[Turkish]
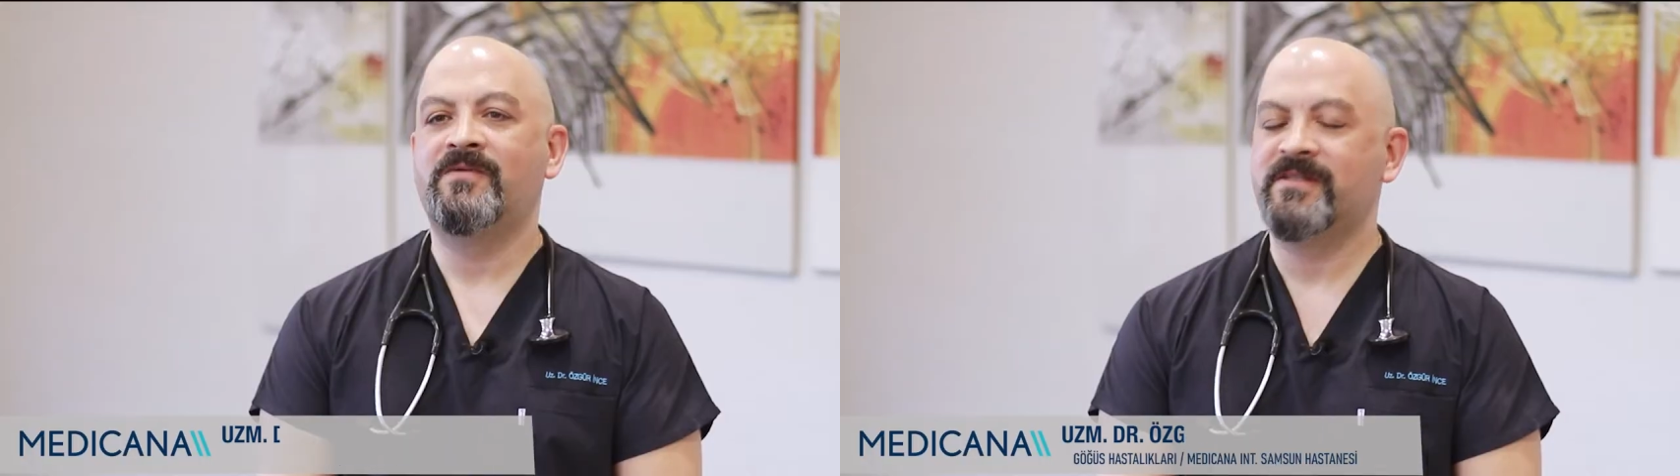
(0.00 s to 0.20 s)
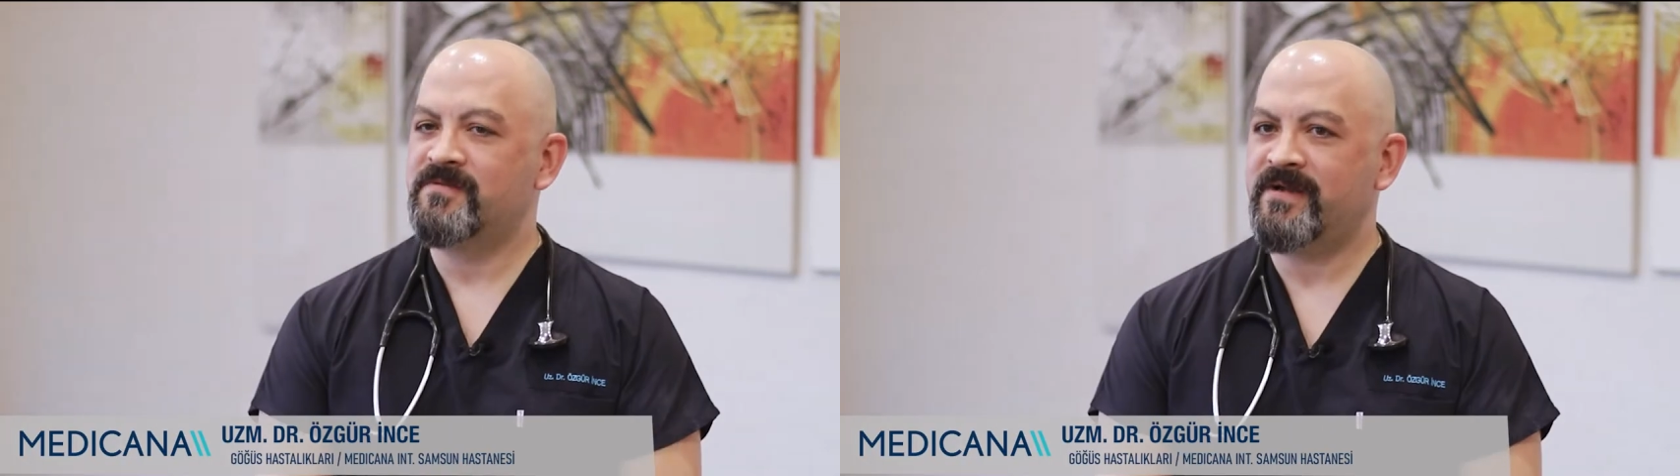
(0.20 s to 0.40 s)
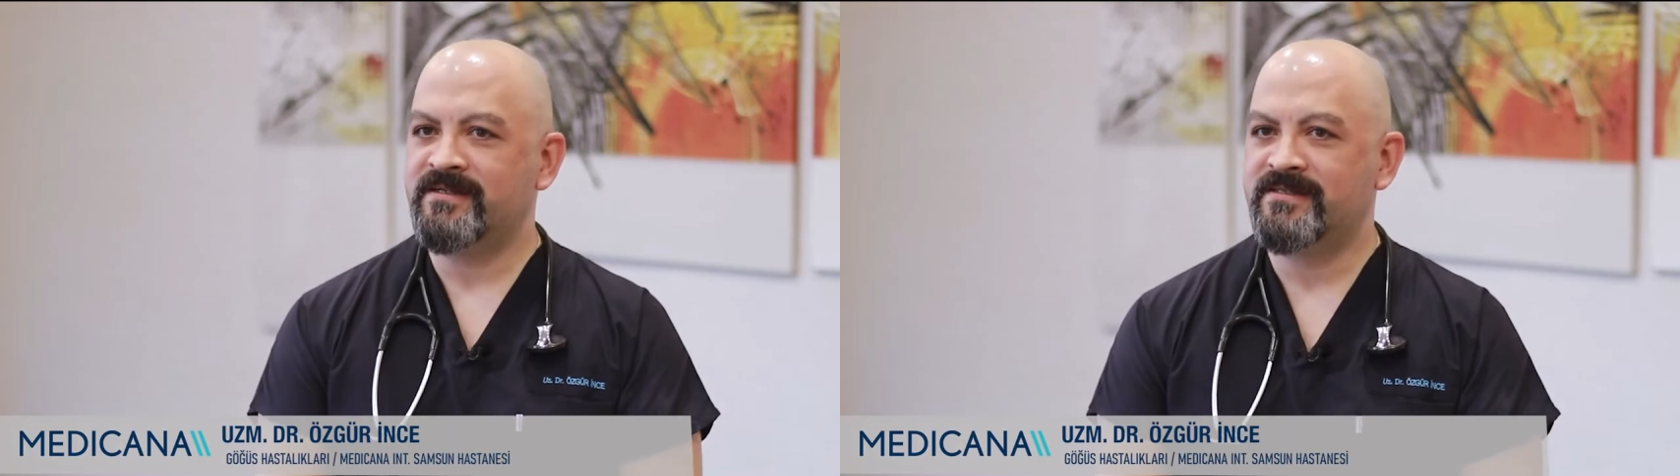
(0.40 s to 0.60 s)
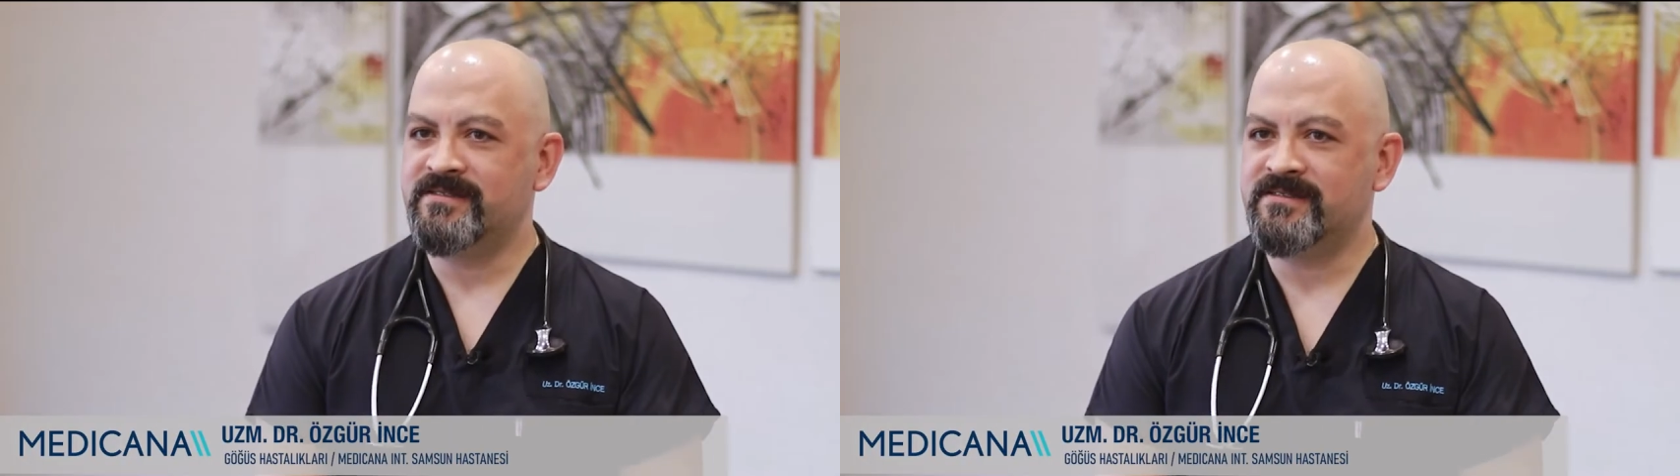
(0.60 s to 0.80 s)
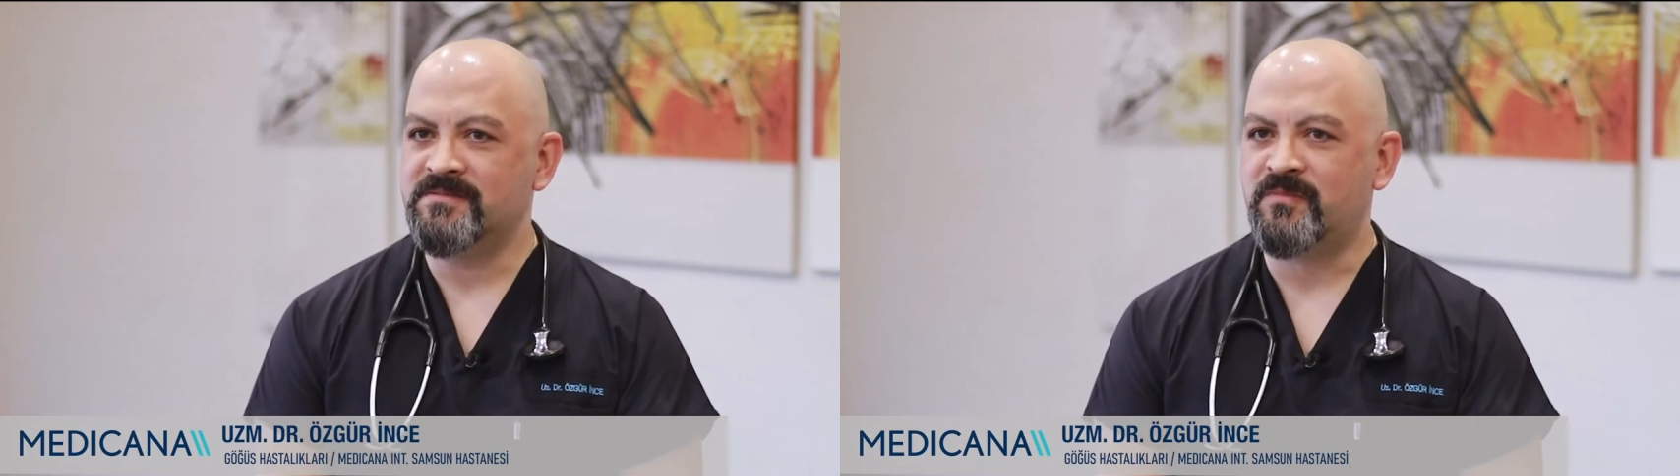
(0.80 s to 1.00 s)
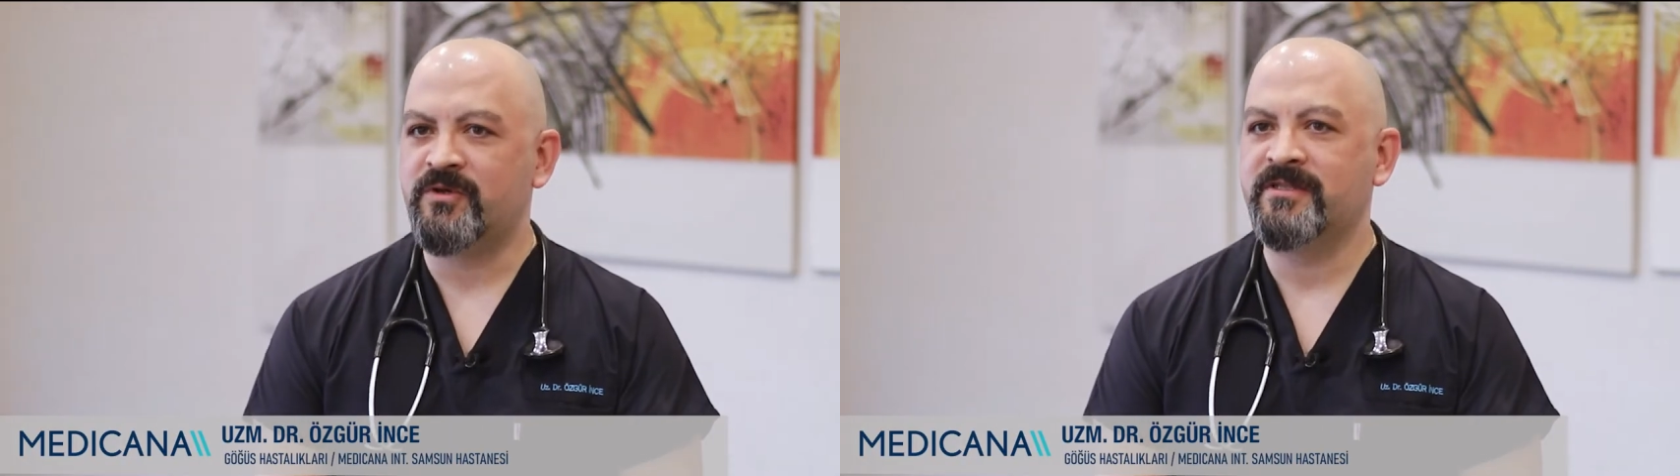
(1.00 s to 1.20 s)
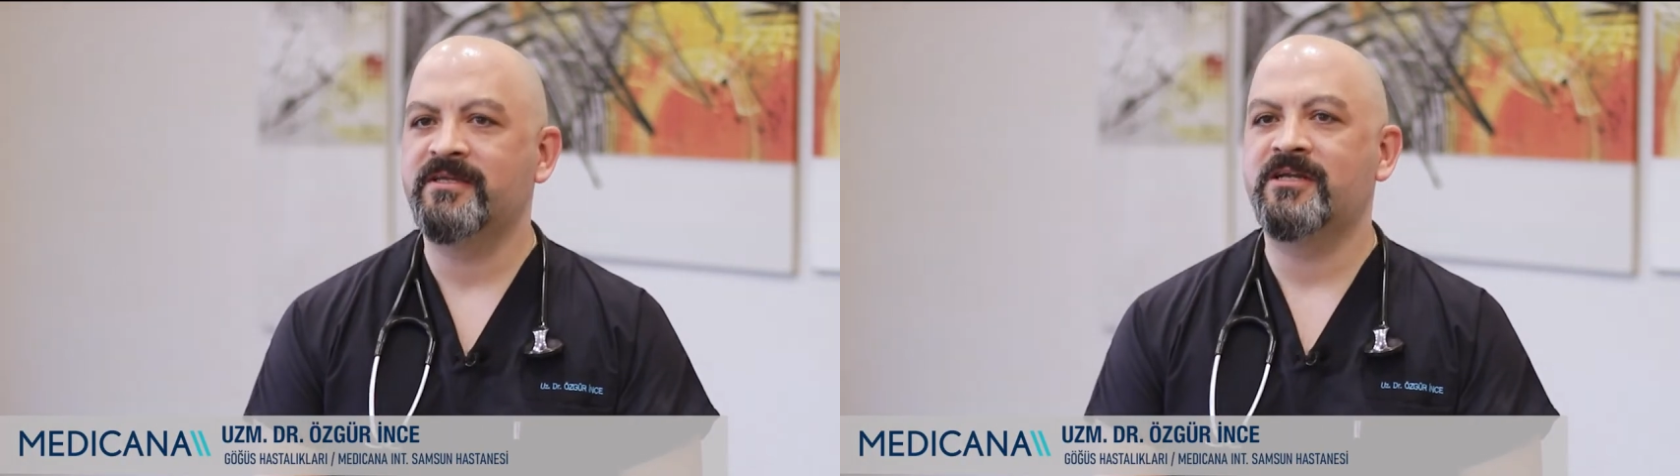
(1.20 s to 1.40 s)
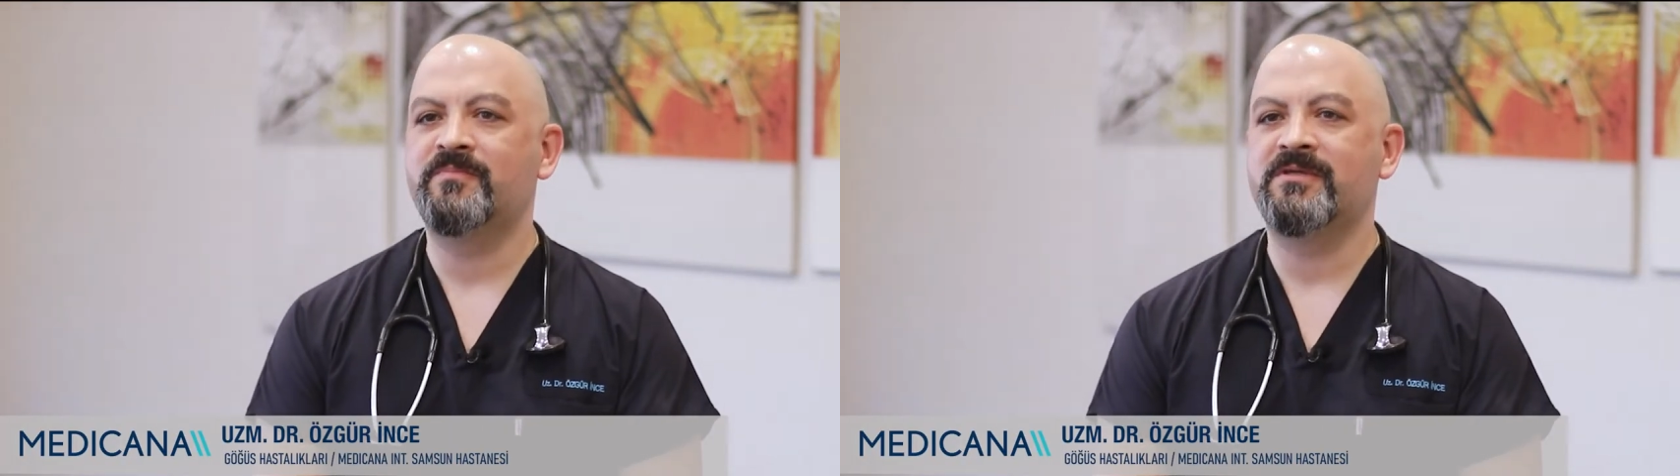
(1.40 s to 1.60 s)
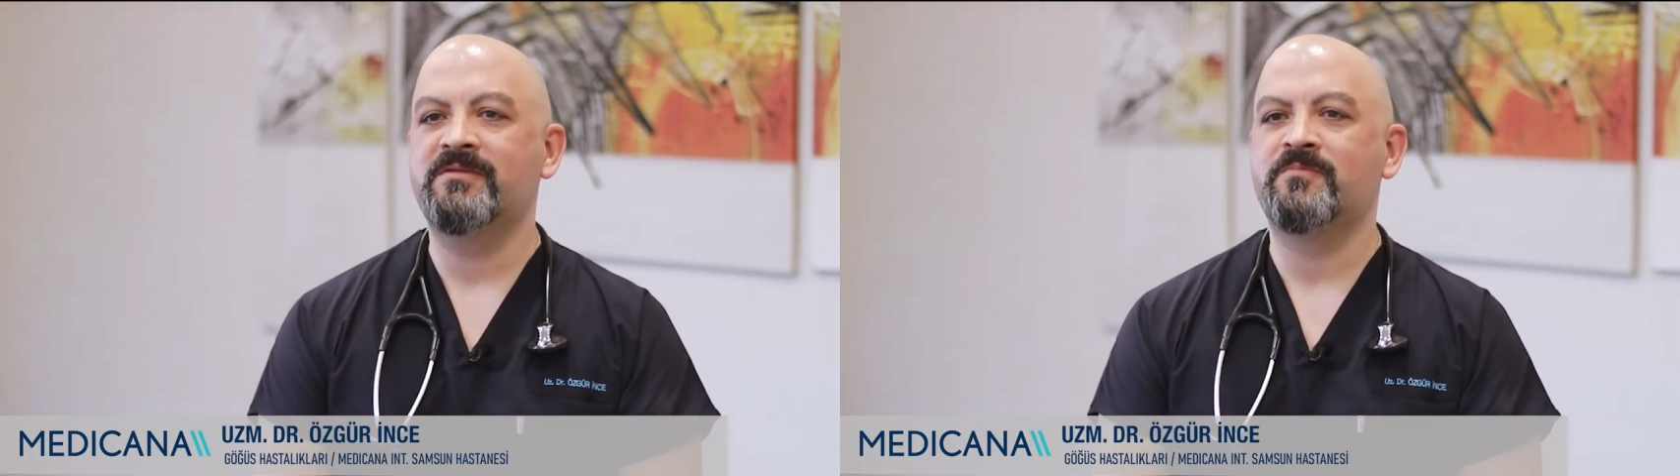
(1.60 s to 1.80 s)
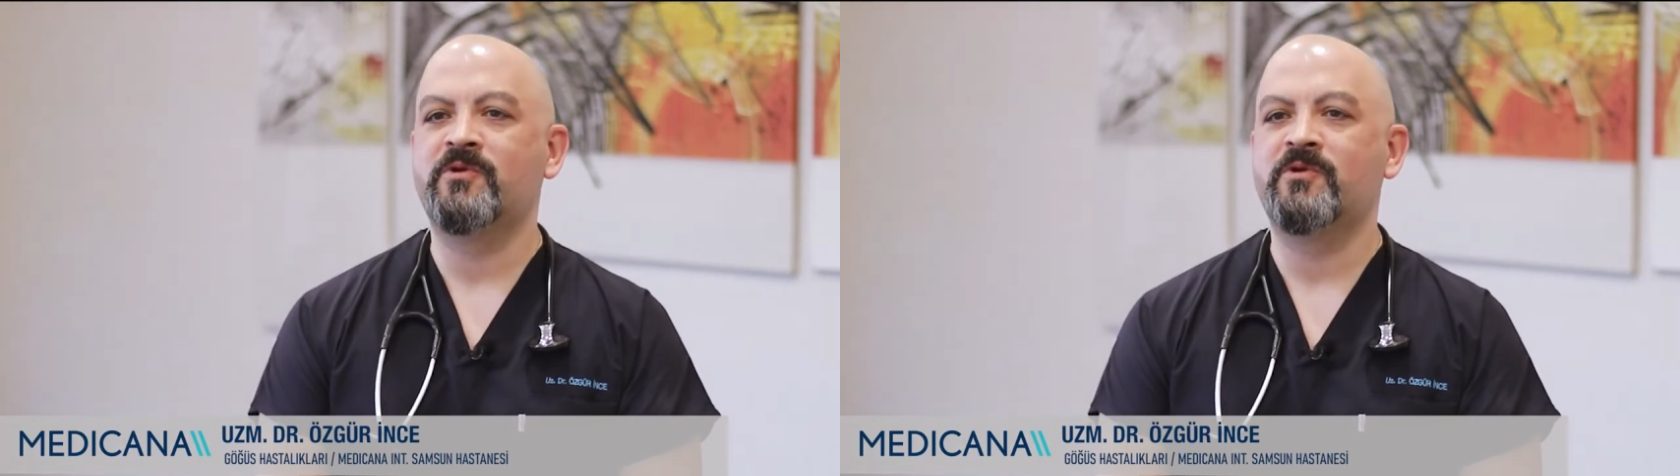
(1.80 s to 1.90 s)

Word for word: Evet vardır. Moroterapi